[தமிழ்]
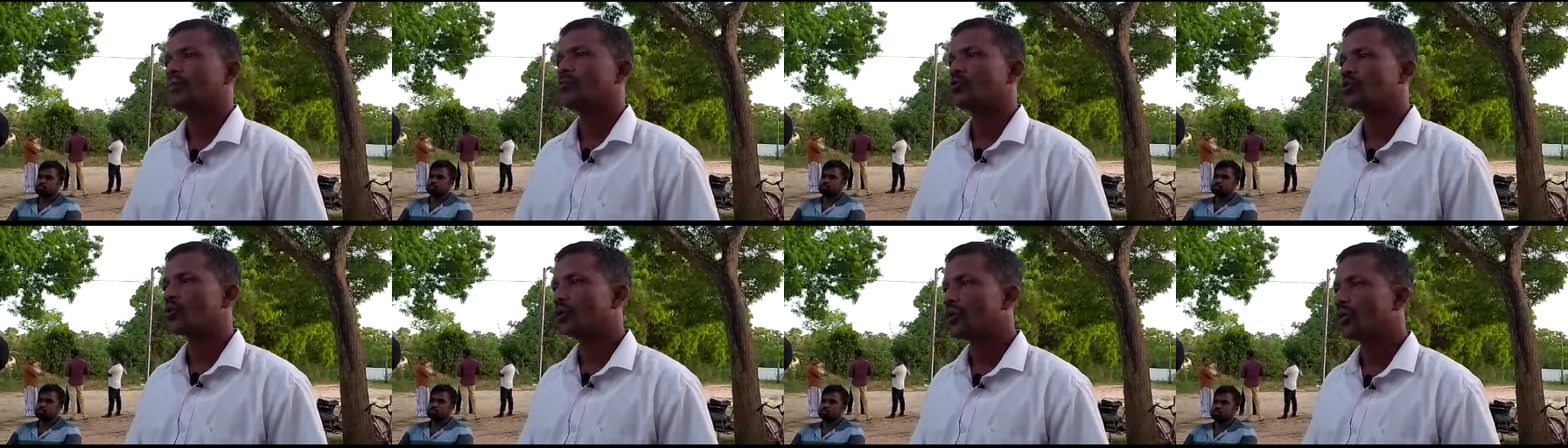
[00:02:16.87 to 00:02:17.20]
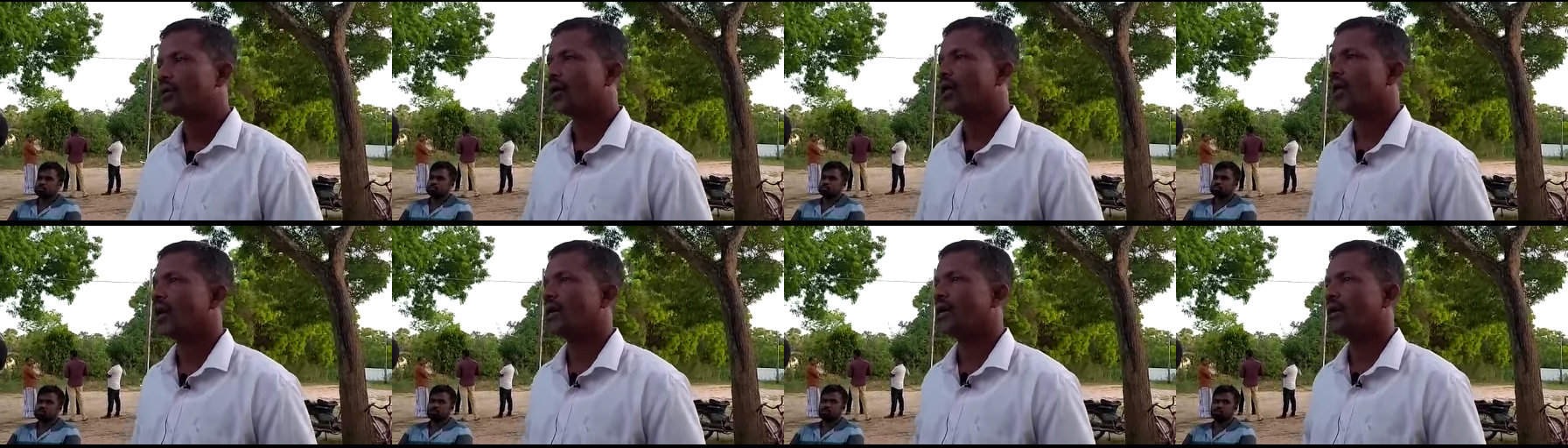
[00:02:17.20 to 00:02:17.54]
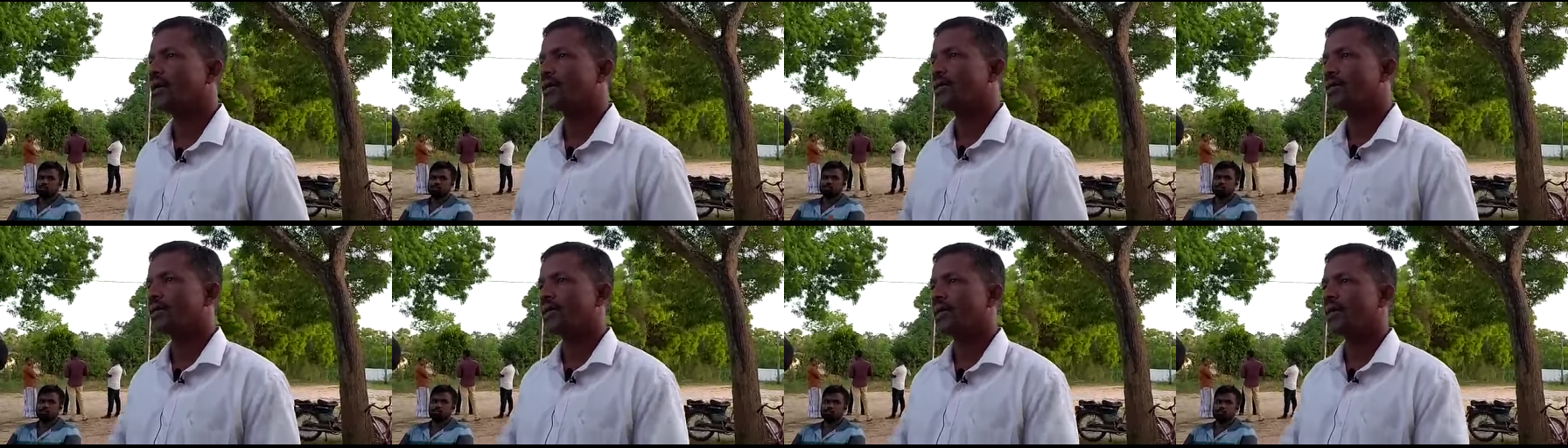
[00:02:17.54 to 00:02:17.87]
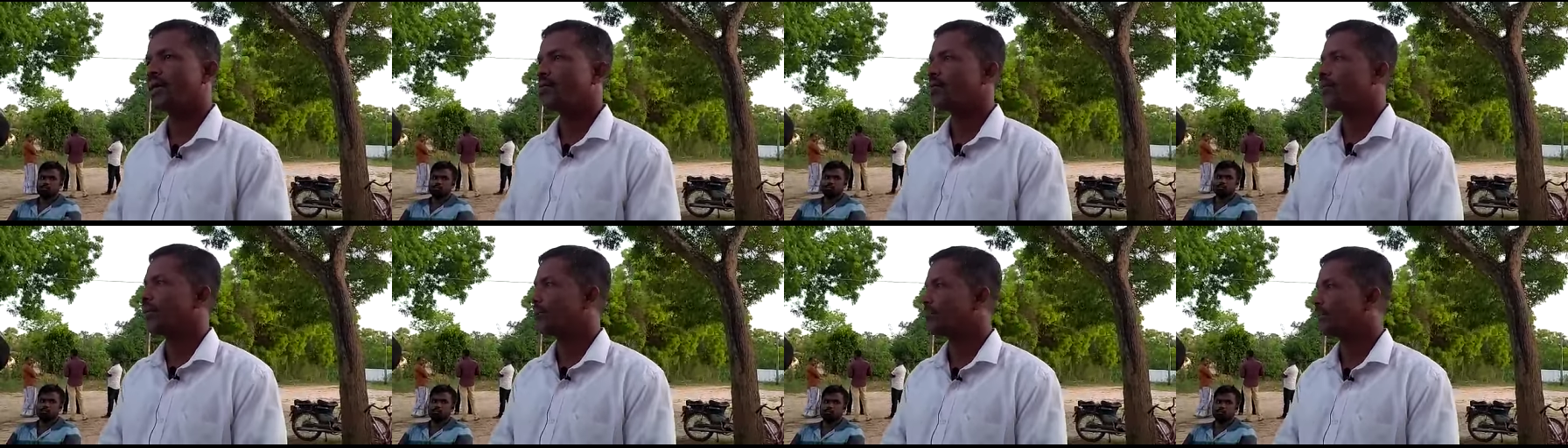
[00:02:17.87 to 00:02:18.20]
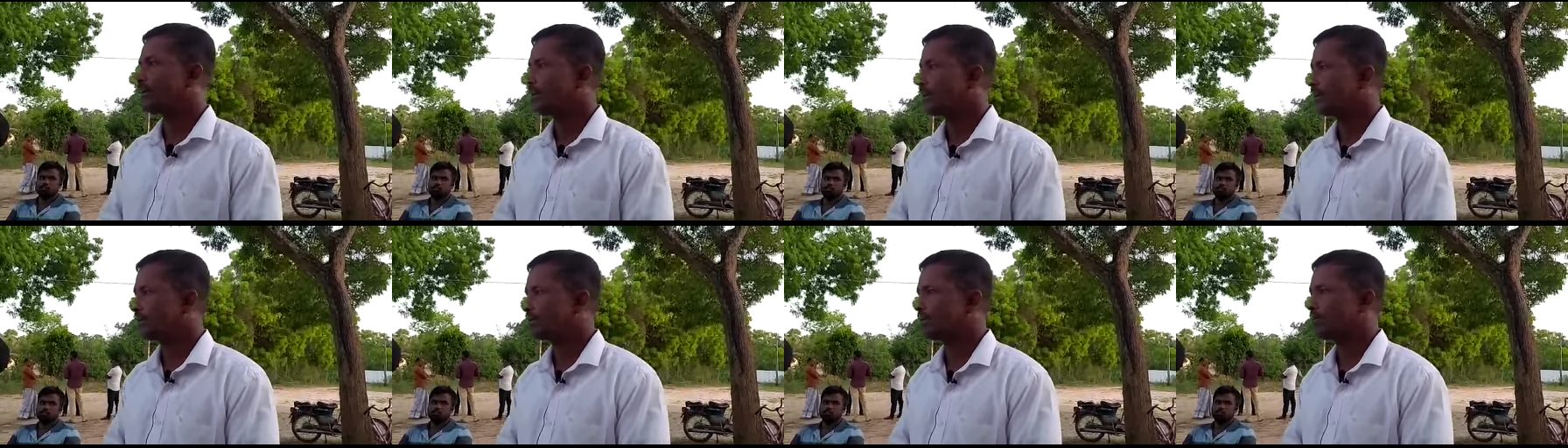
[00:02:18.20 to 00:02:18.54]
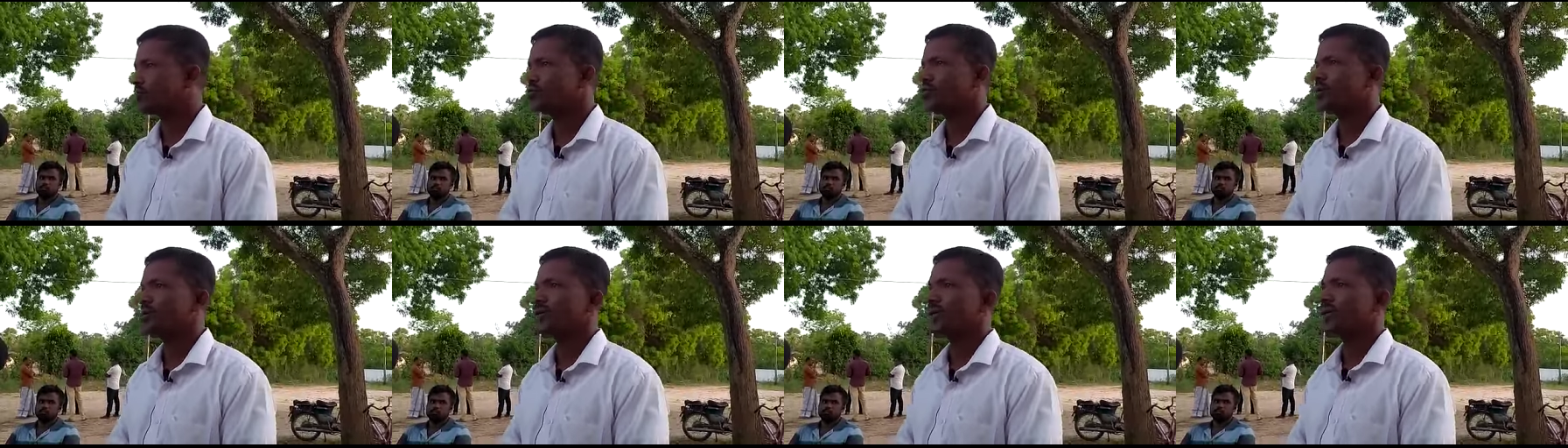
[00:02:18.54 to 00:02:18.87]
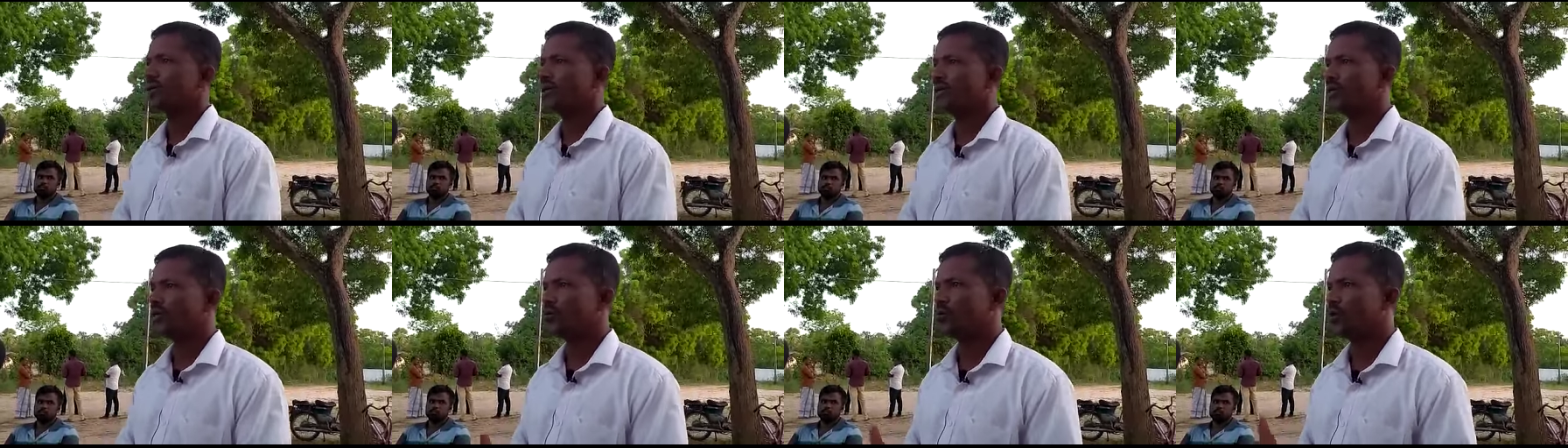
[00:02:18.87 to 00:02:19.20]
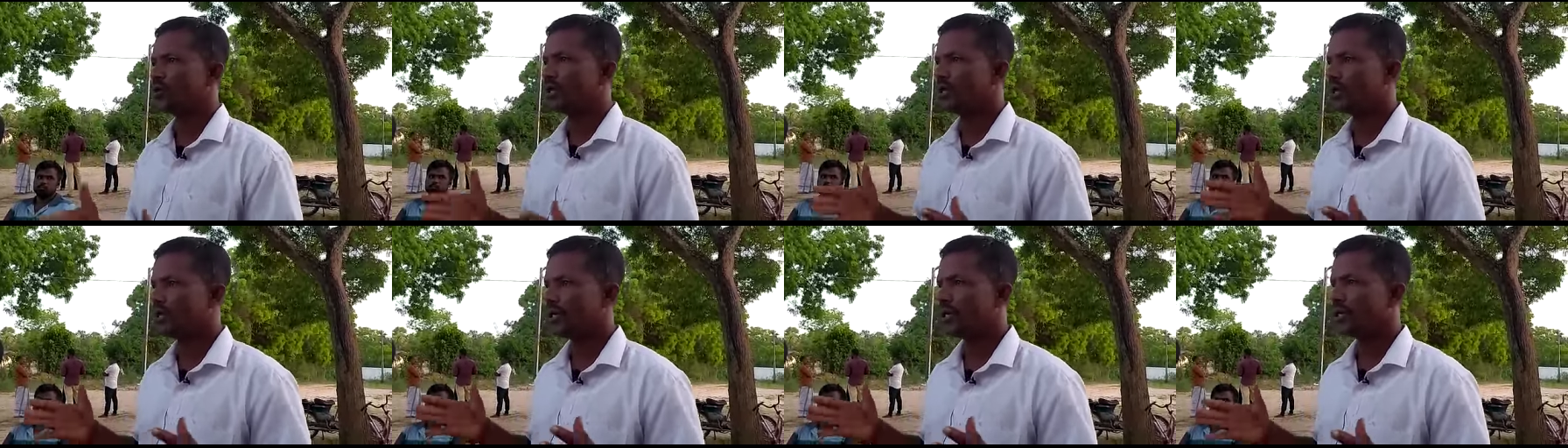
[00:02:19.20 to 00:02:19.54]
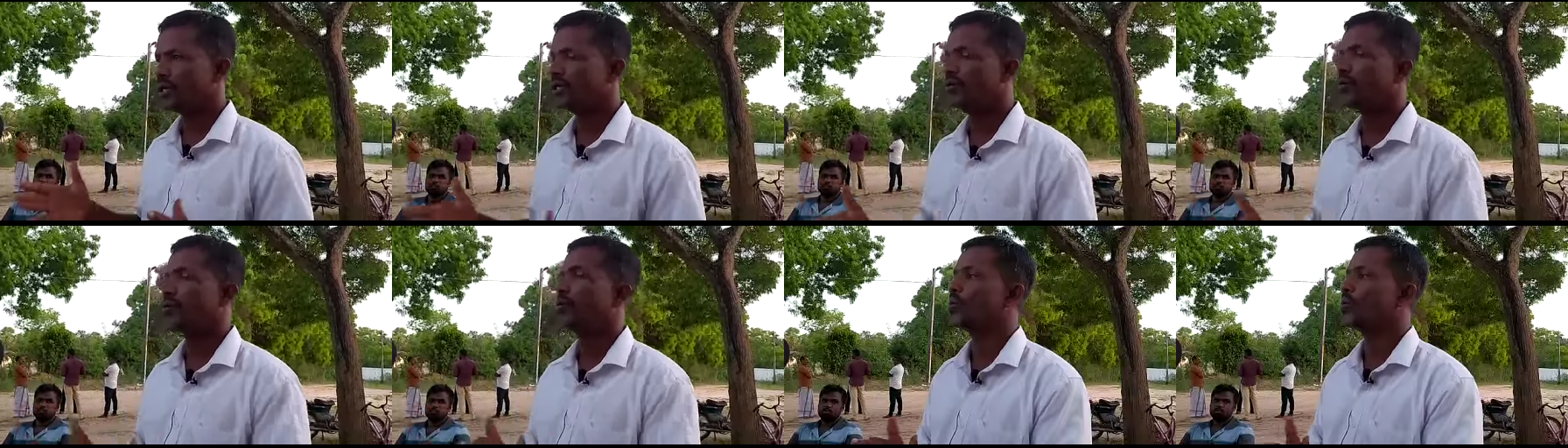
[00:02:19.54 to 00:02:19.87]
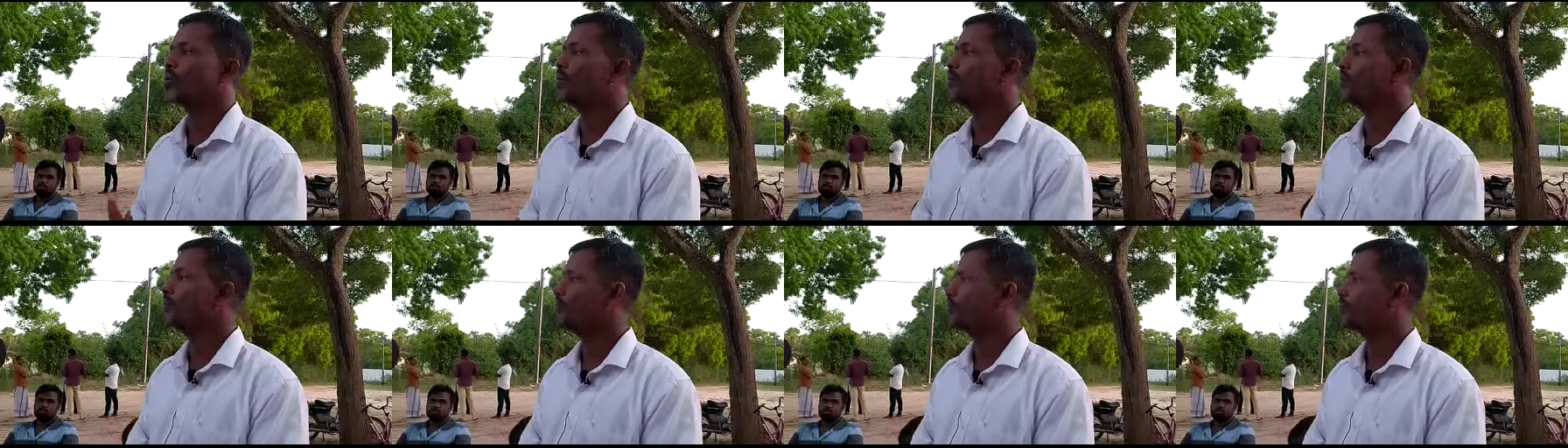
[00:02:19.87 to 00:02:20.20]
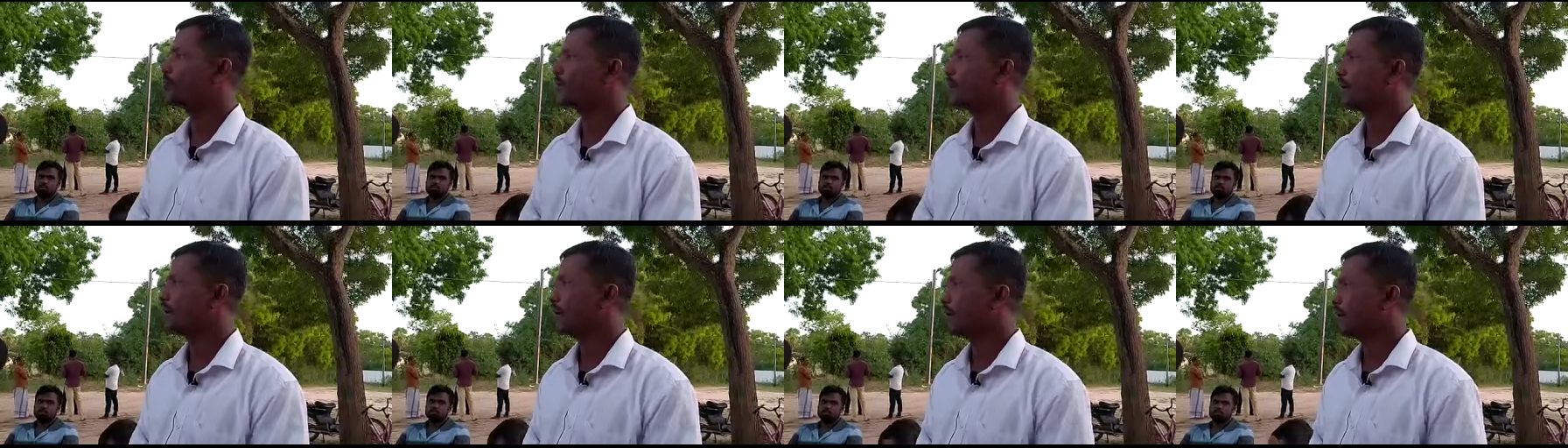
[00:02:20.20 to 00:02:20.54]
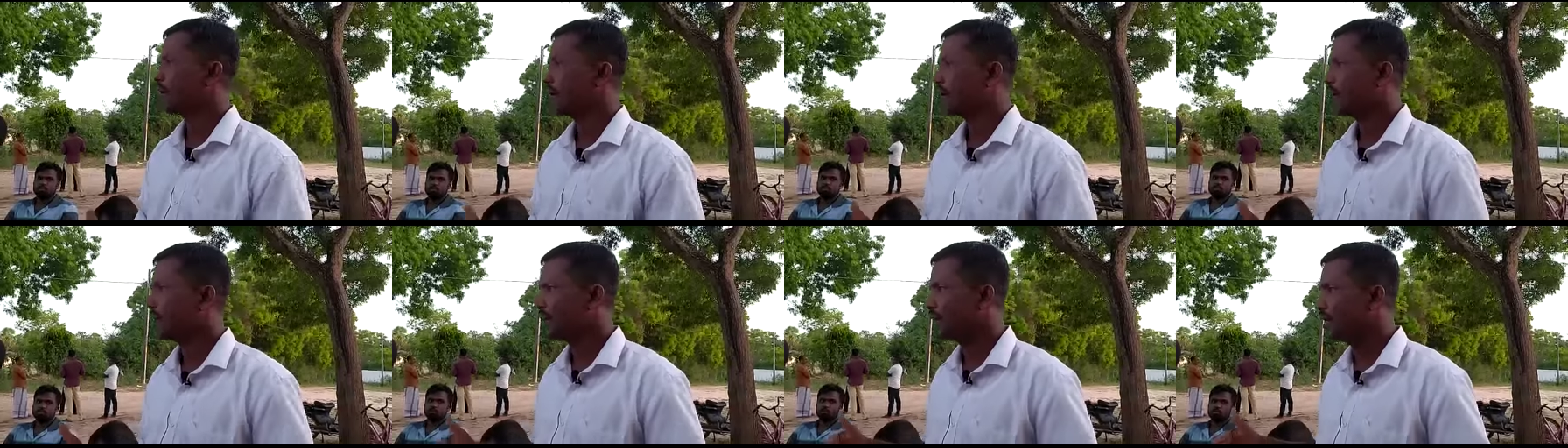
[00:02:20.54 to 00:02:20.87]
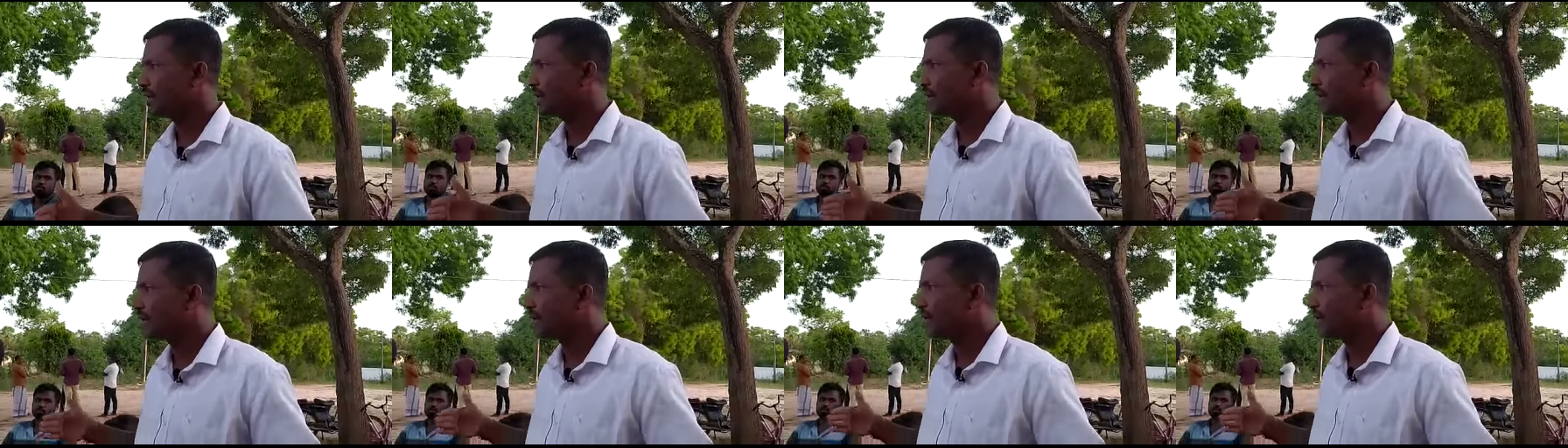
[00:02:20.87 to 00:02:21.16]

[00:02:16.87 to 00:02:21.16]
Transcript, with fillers: முஸ்லீம்களாக இருந்த எங்களுடைய பிரதேச முஸ்லீம்கள் என்னுடைய என்னோடும் எனது